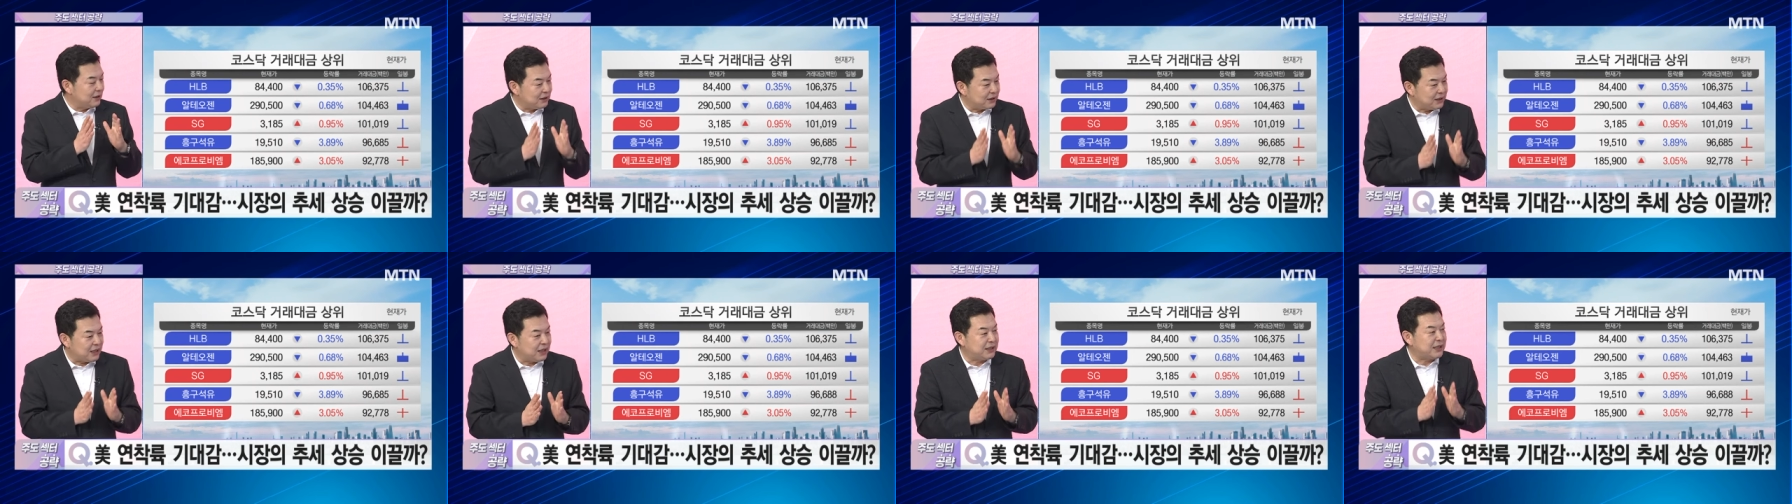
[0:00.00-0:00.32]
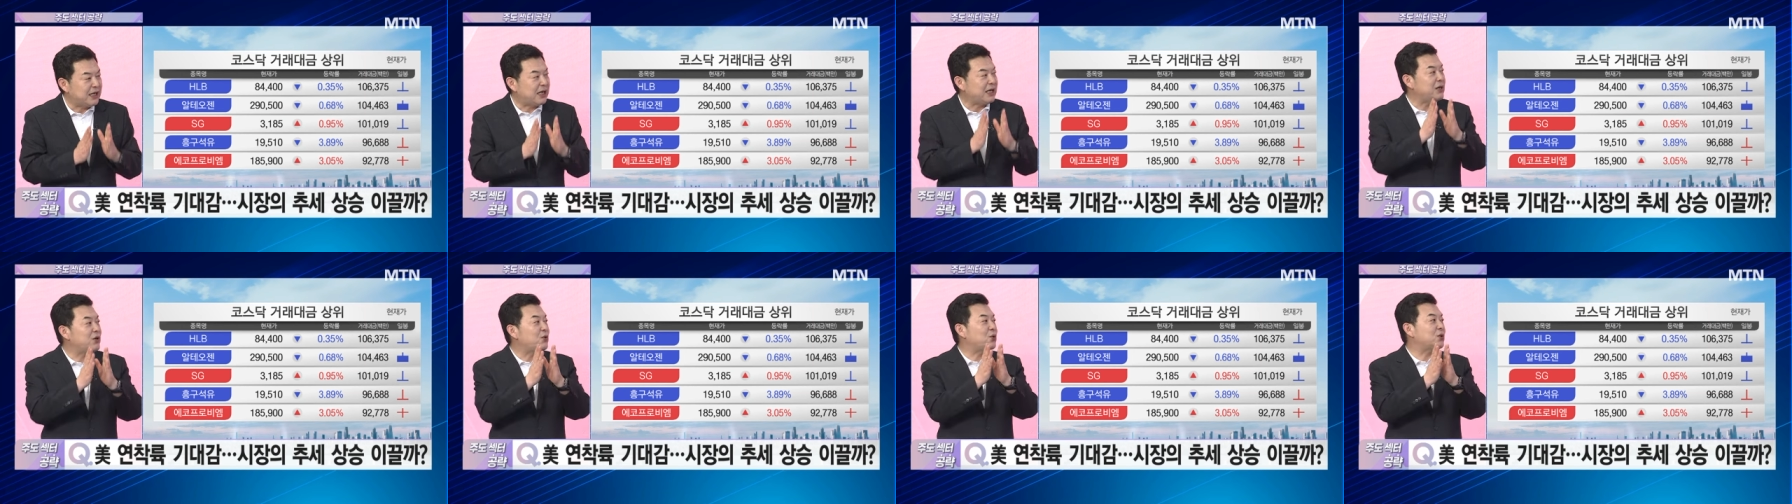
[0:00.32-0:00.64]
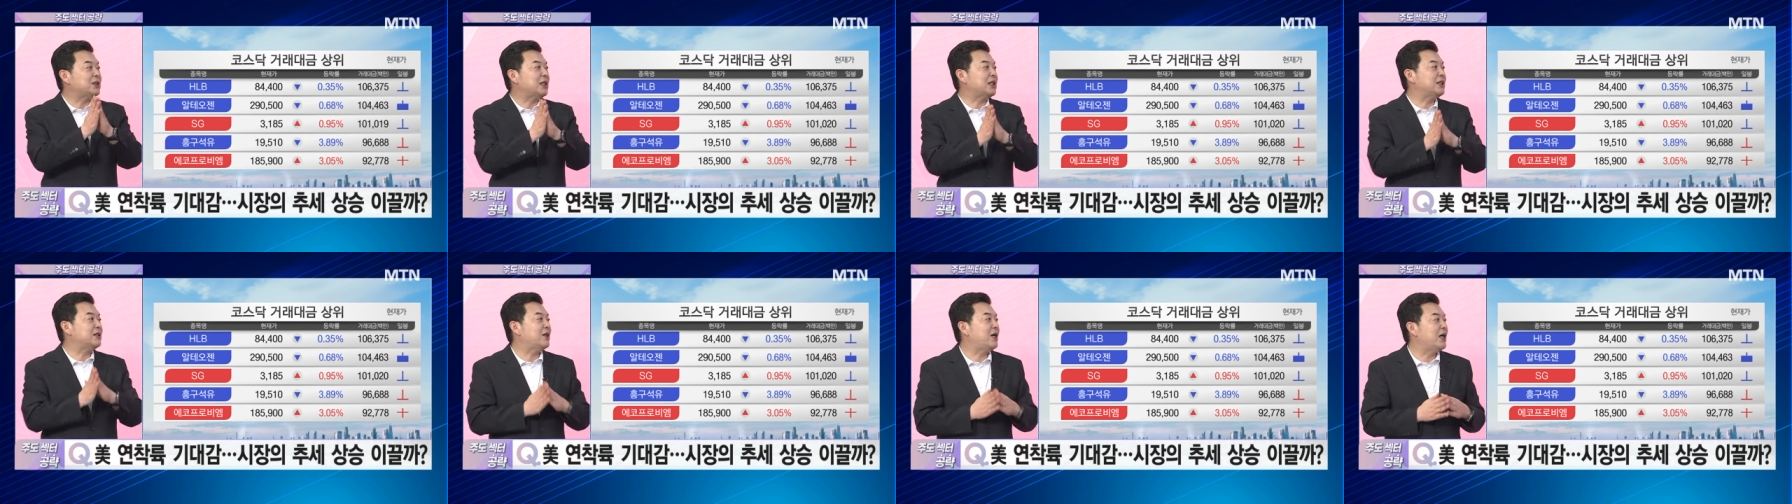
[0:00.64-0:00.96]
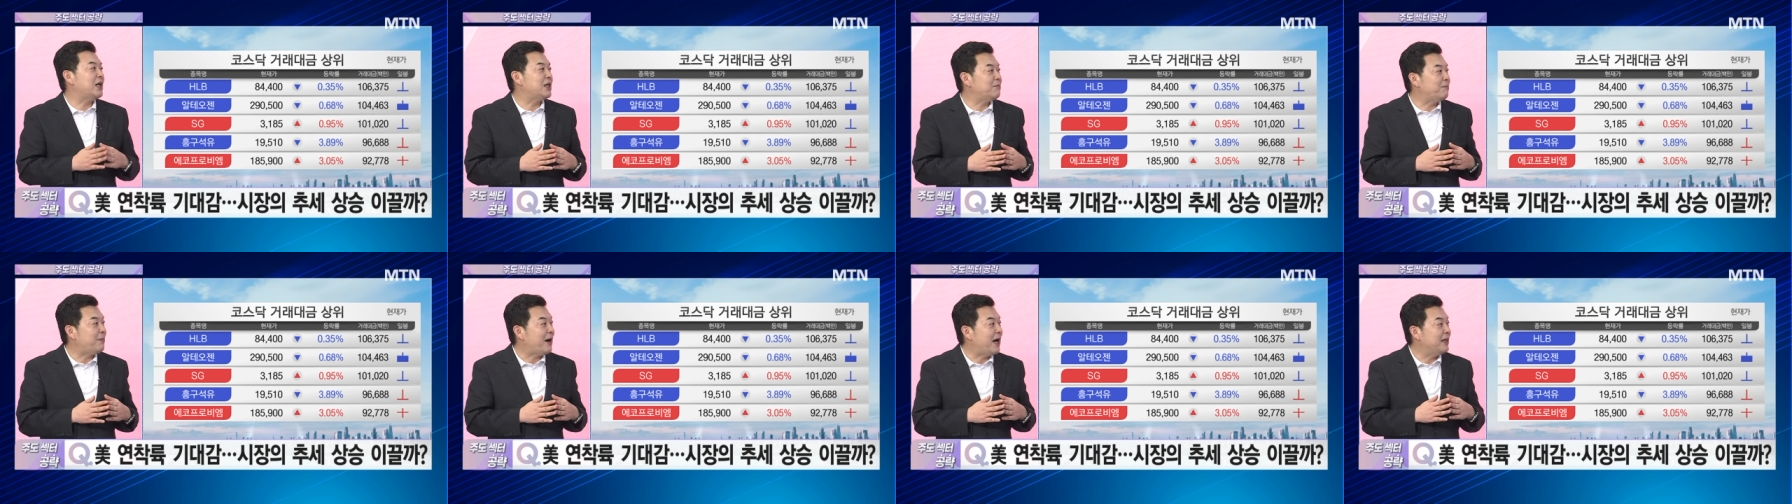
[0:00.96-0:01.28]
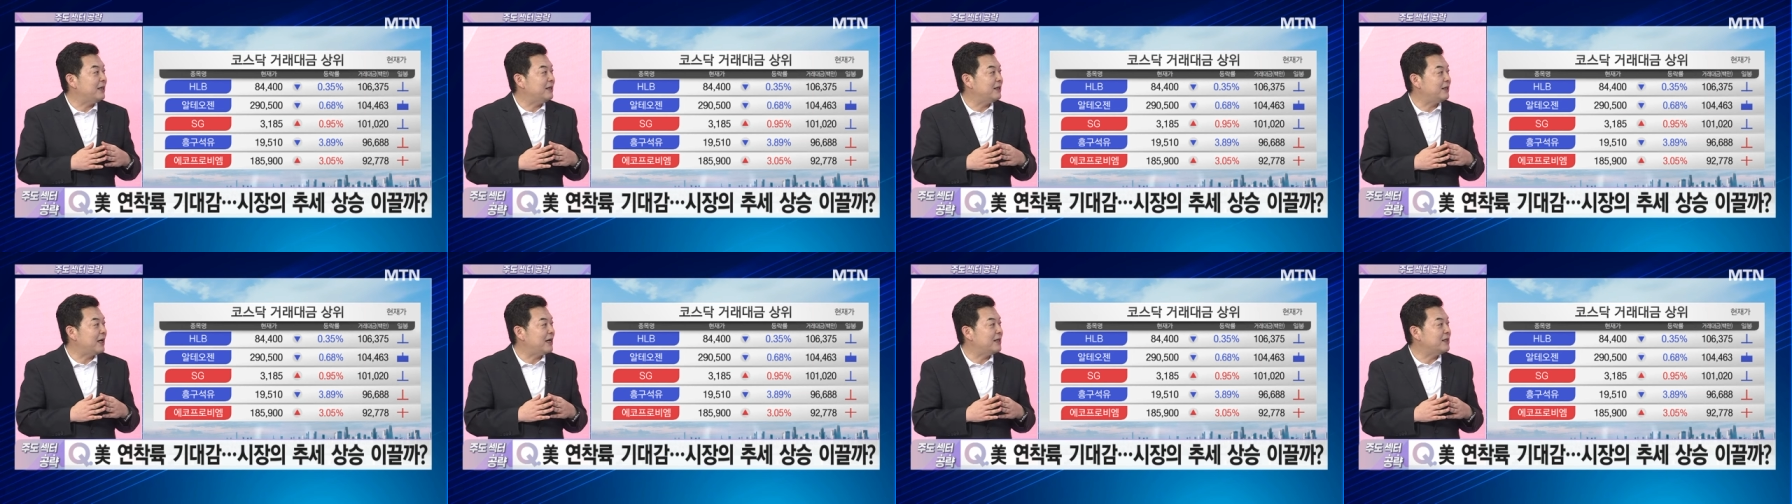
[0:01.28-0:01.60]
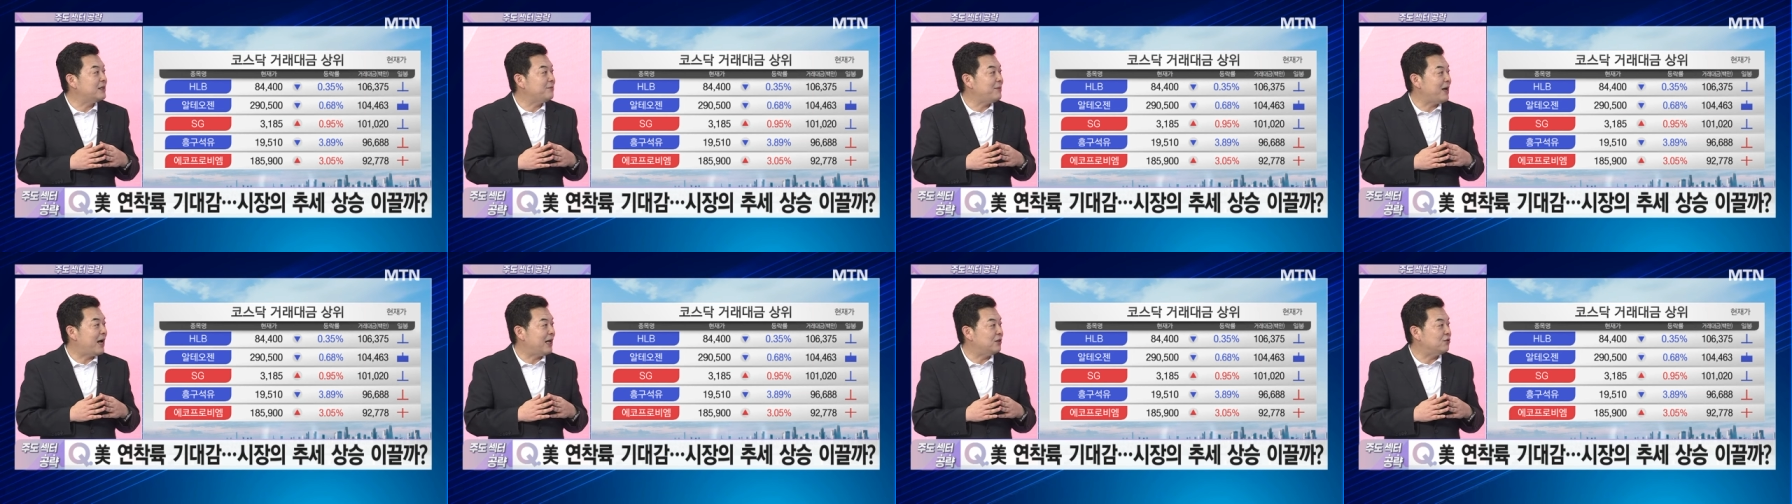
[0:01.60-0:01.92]
제자리로 찾아가는 반등의
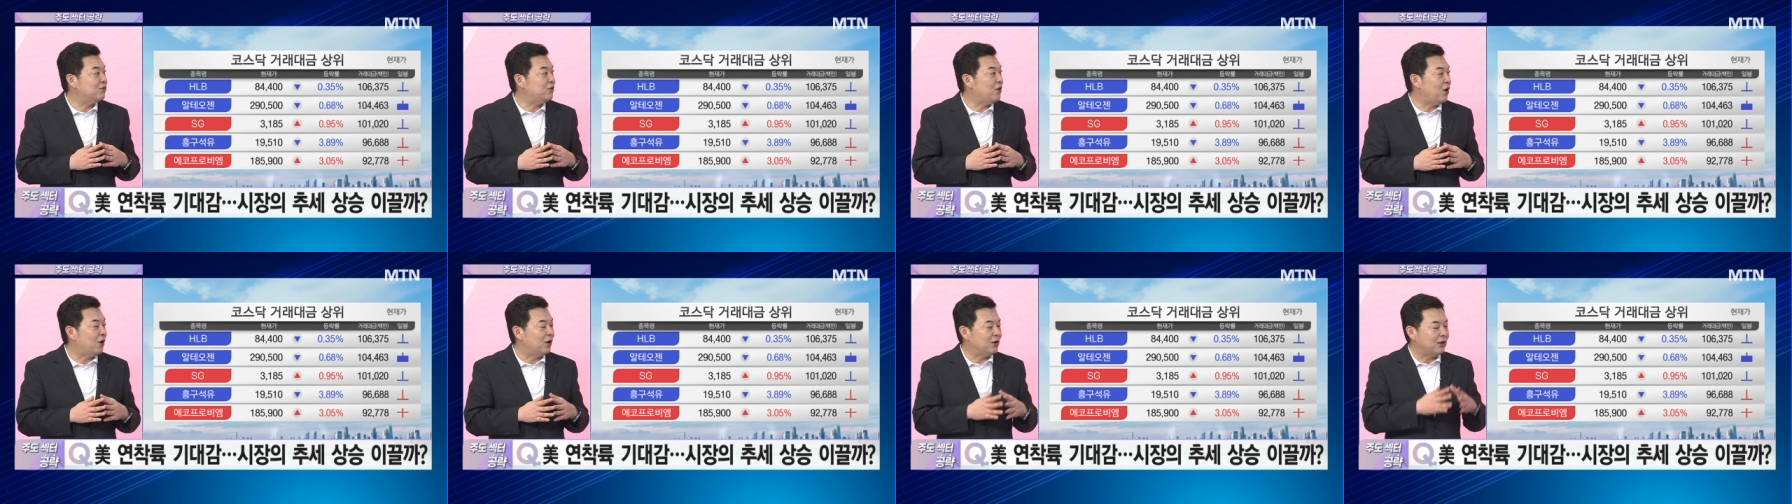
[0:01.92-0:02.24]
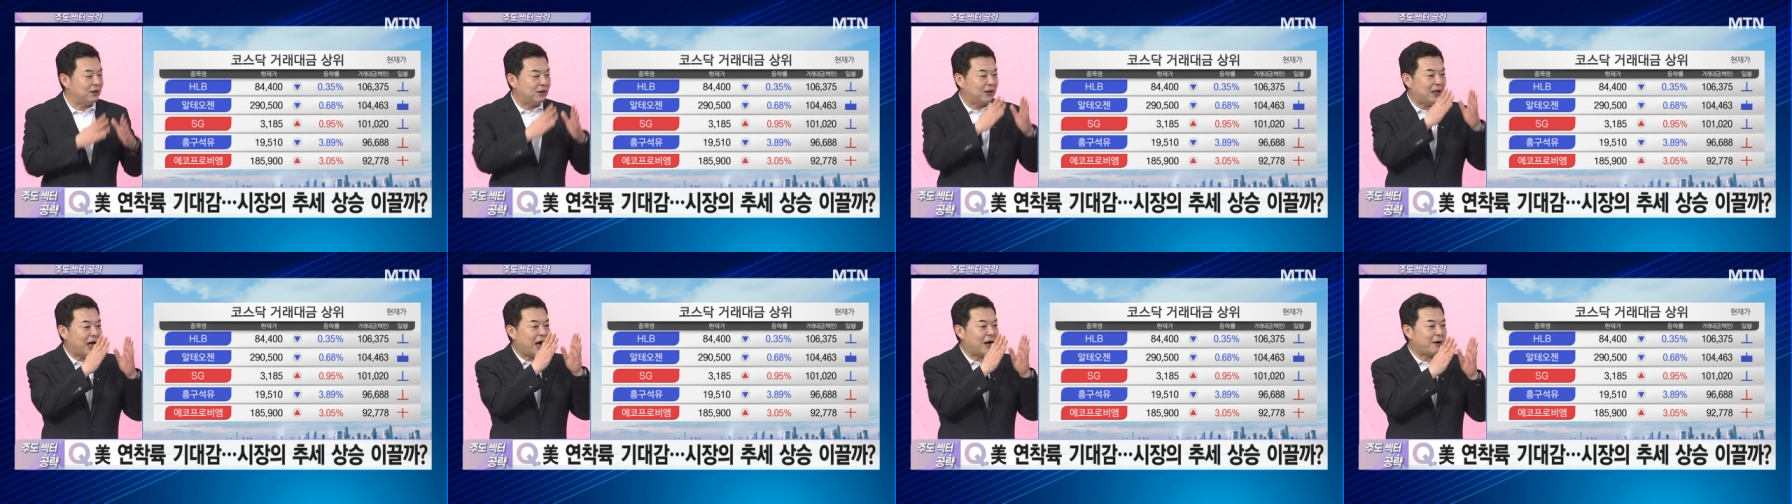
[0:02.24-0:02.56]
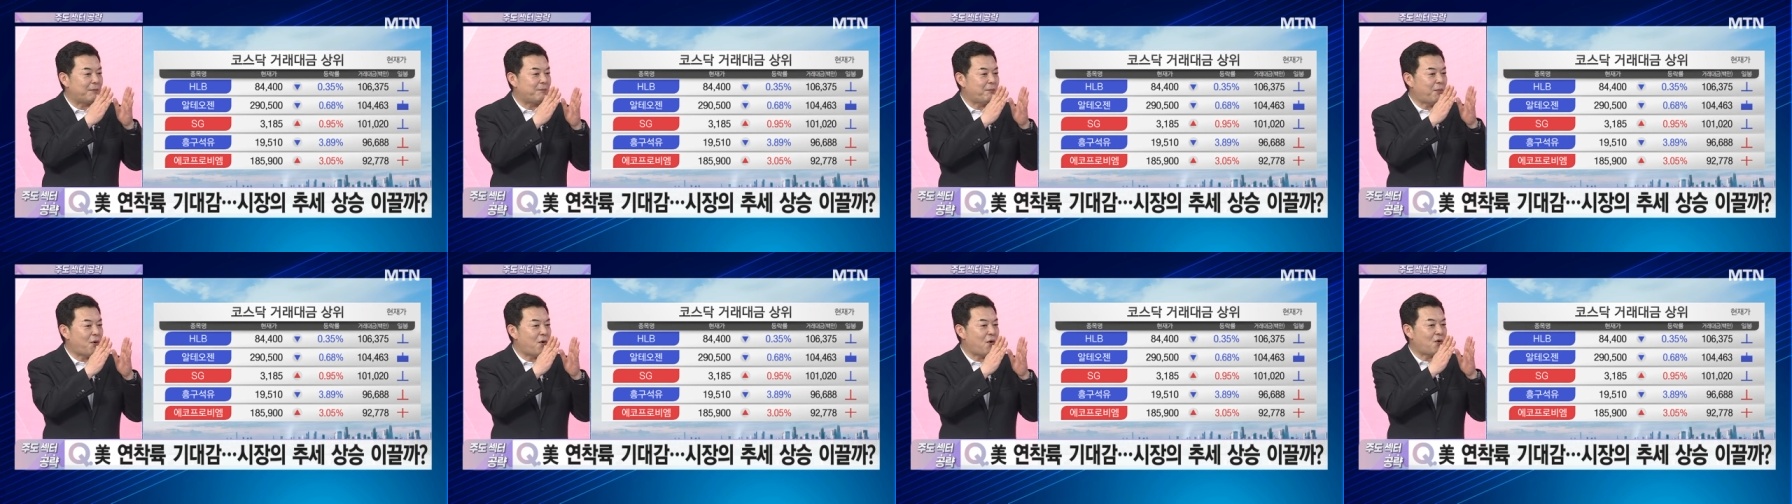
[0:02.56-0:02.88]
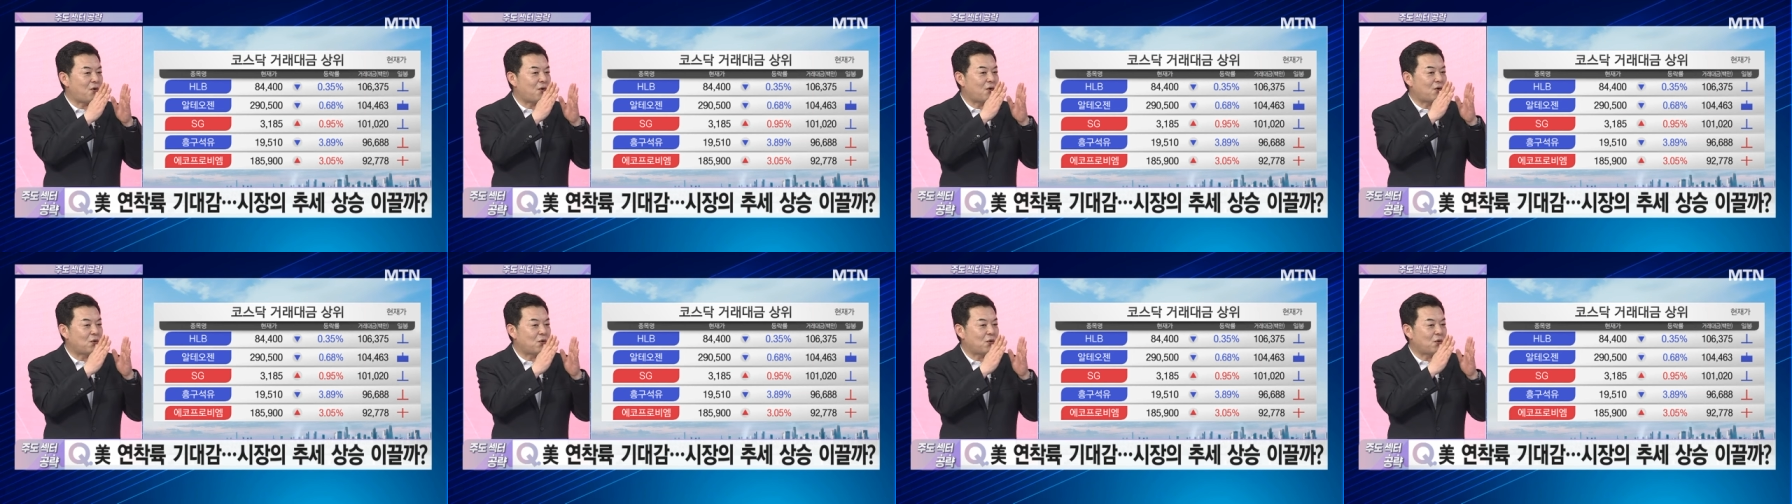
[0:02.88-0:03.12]
흐름이 아니고요. 낙폭